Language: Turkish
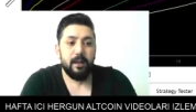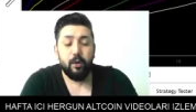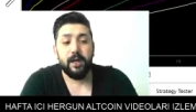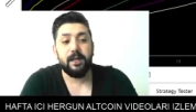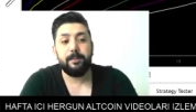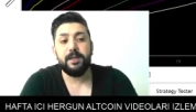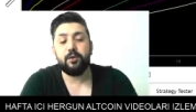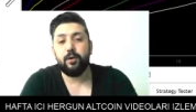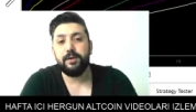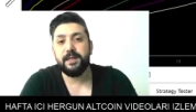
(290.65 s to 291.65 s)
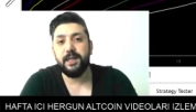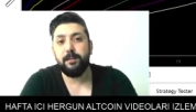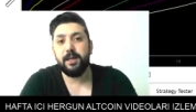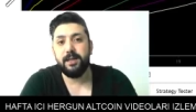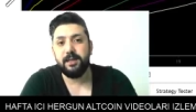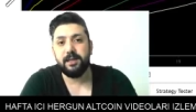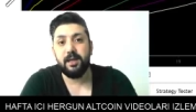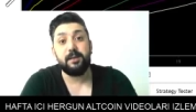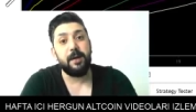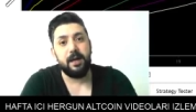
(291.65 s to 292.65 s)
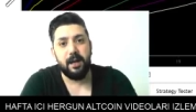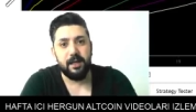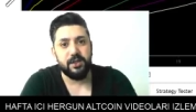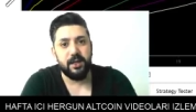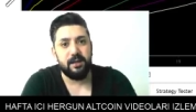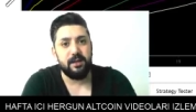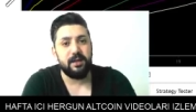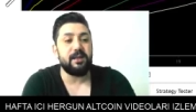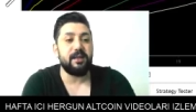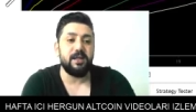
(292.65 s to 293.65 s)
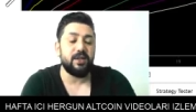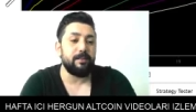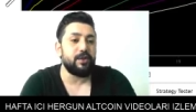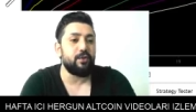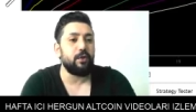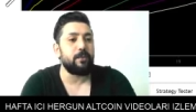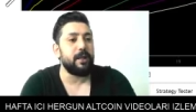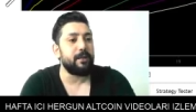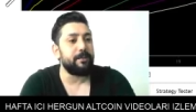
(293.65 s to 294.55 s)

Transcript: Bu arada Bitcoin'de sabah dediklerim hala geçerlidir. Değişen bir şey olmadı.